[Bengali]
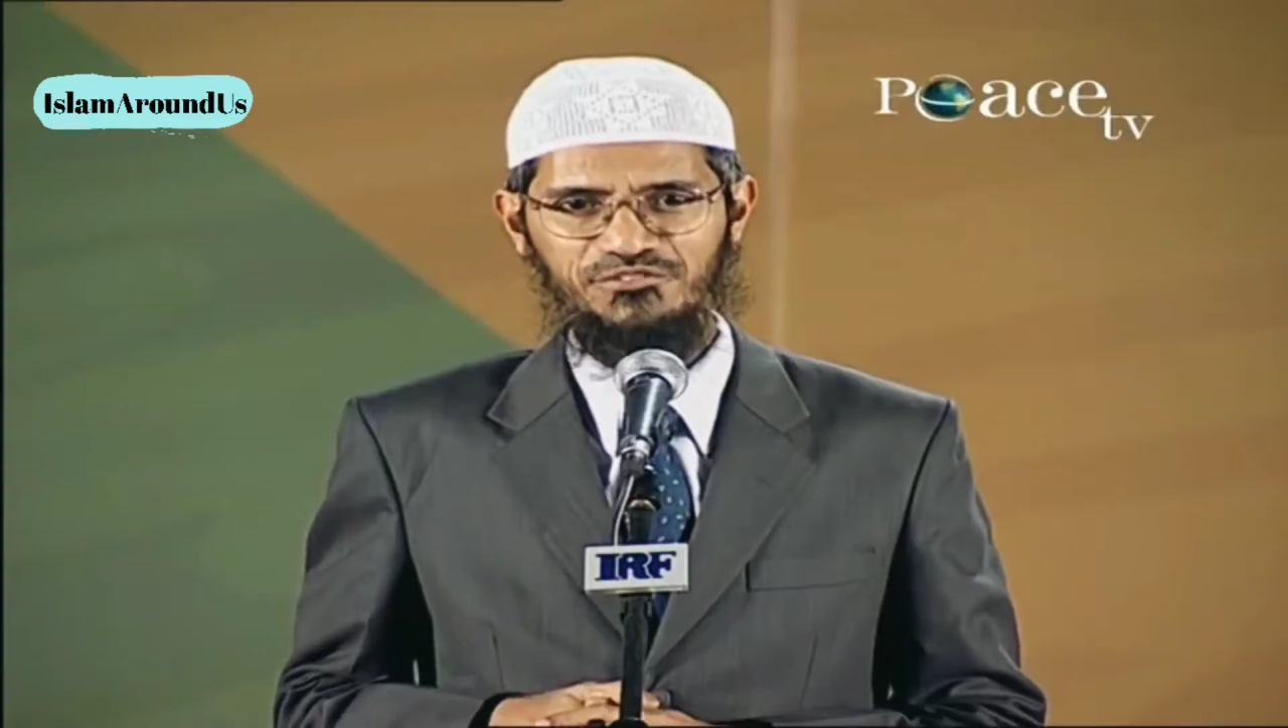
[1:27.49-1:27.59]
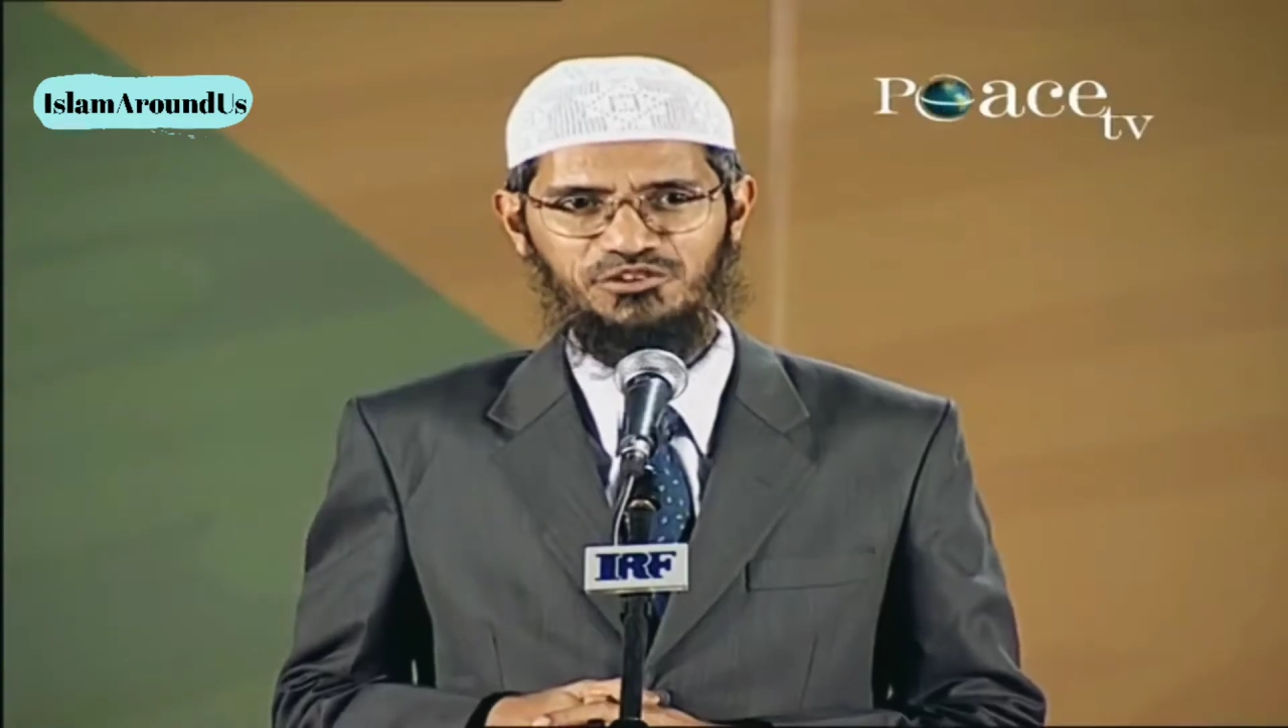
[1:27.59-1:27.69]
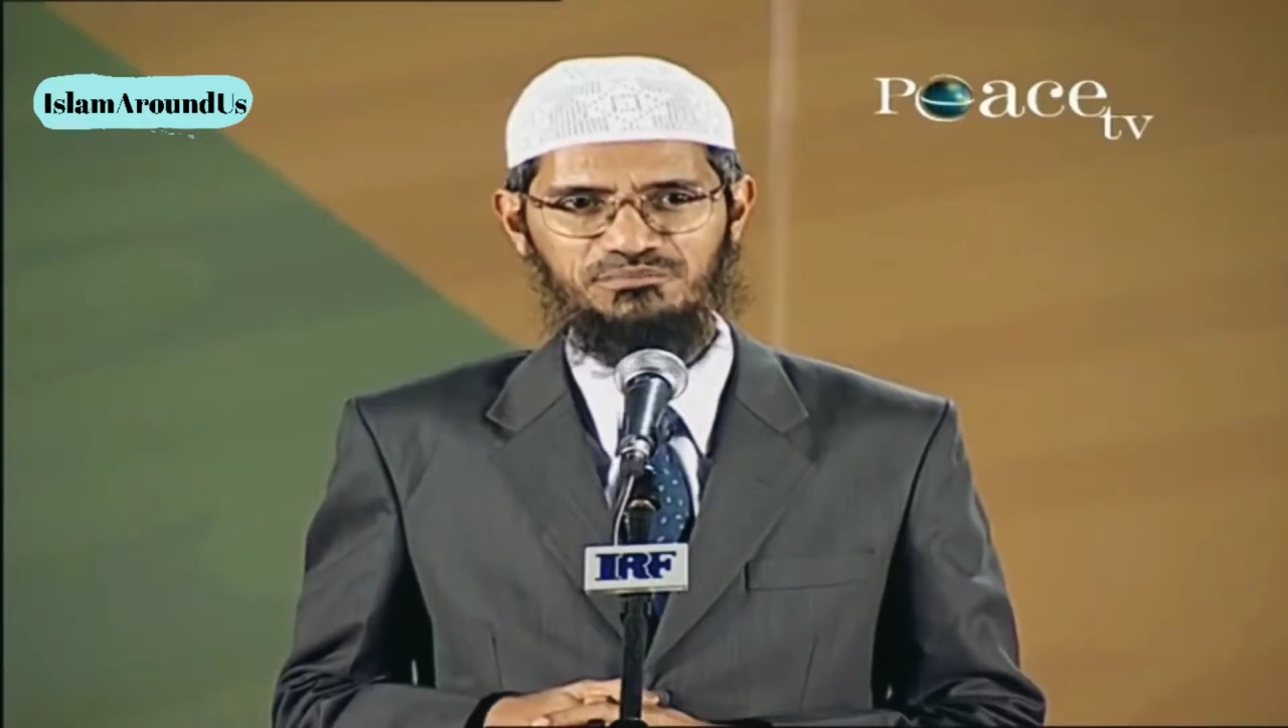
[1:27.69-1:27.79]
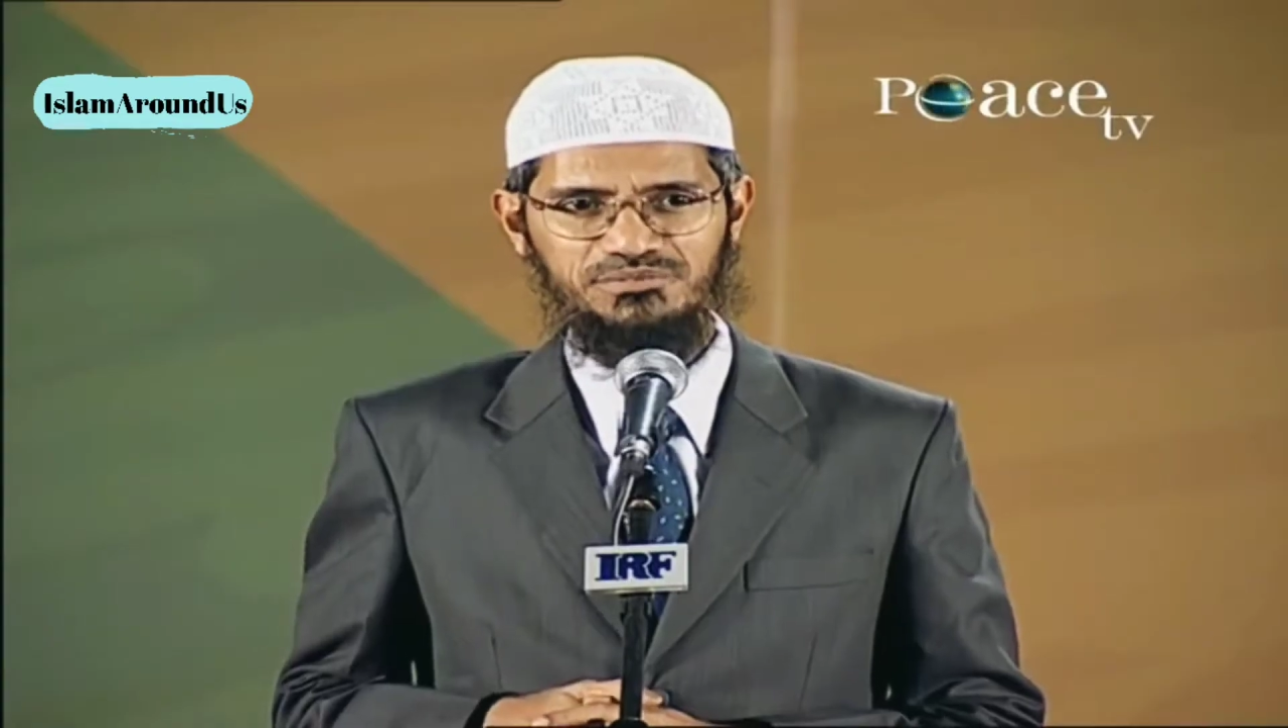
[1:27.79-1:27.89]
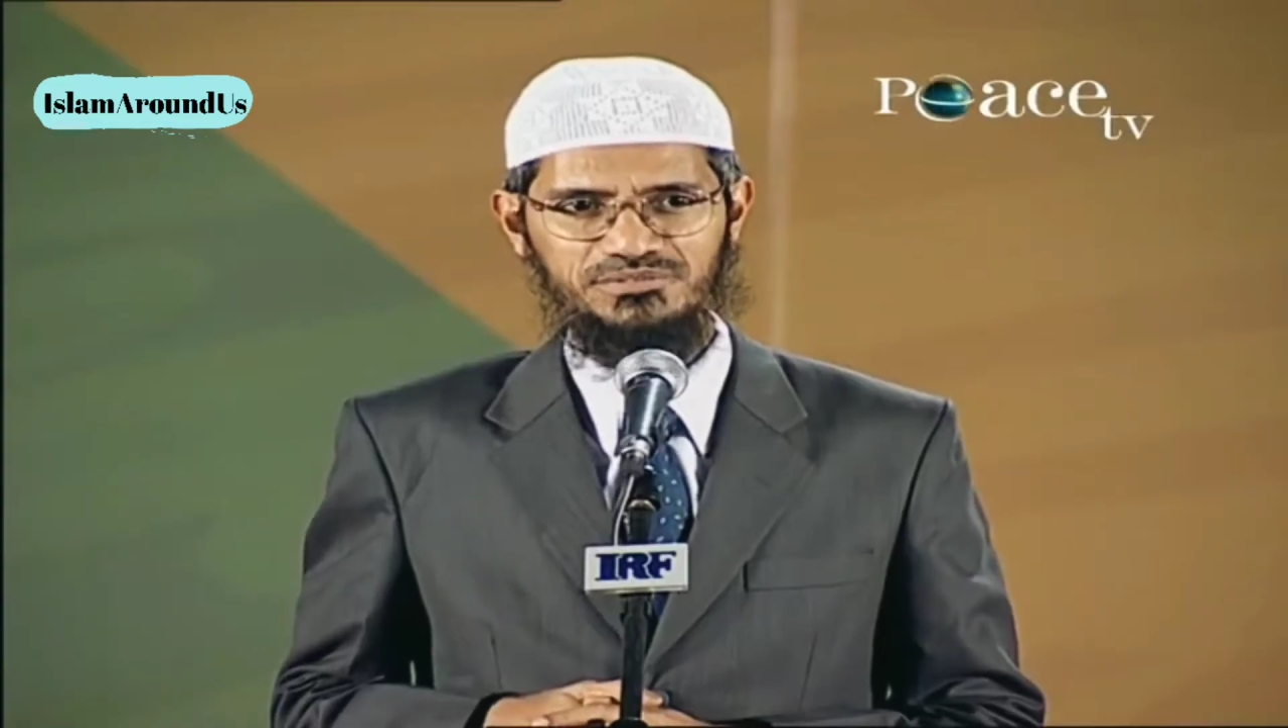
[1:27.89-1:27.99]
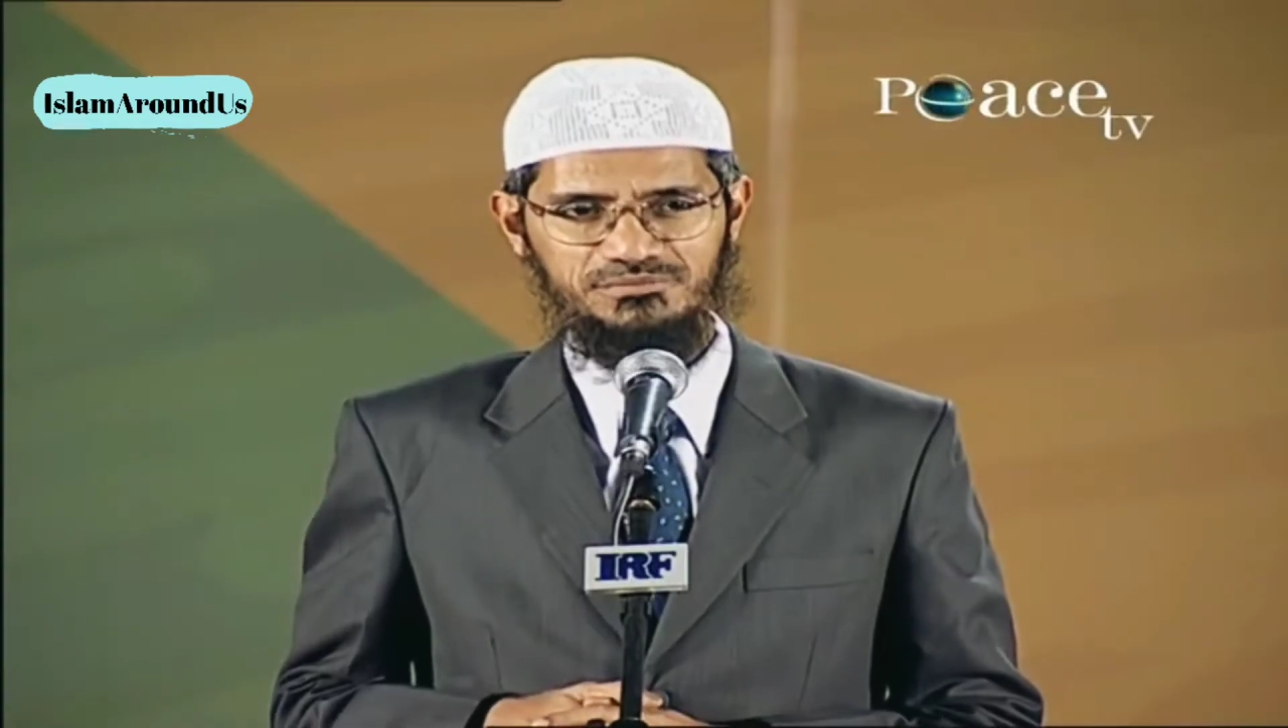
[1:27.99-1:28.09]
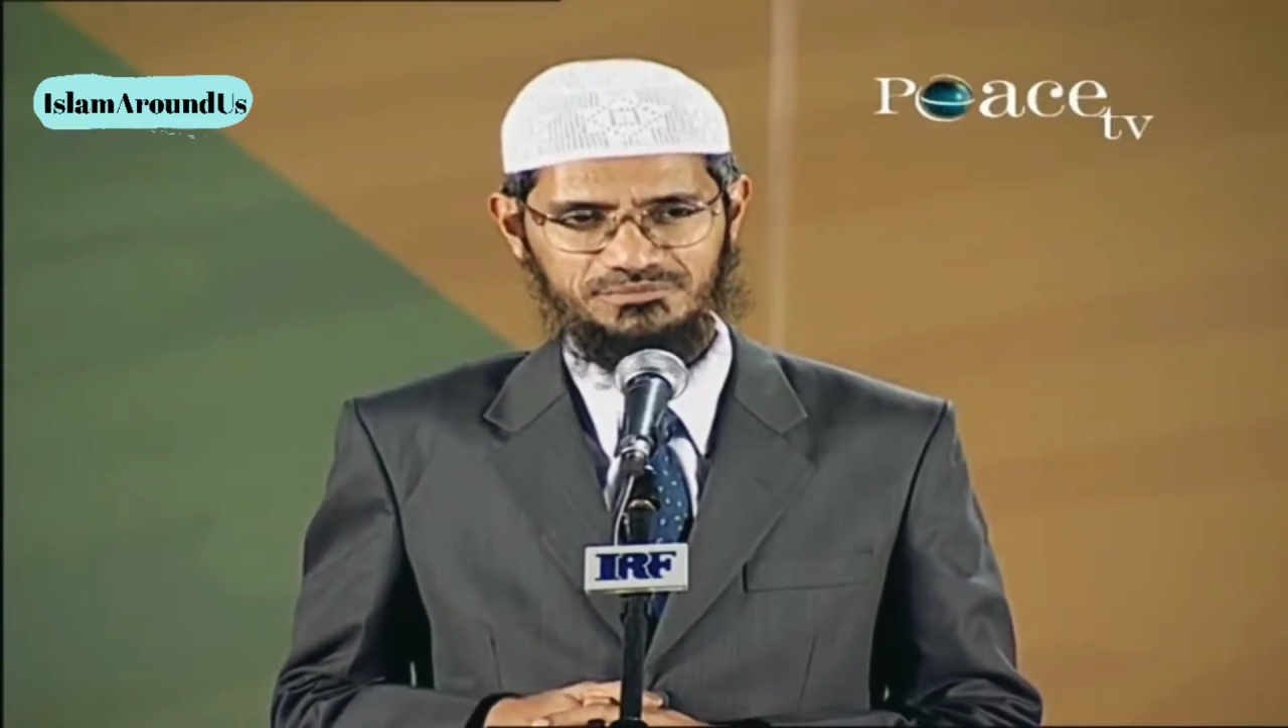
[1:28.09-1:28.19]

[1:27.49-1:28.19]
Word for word: এর জন্য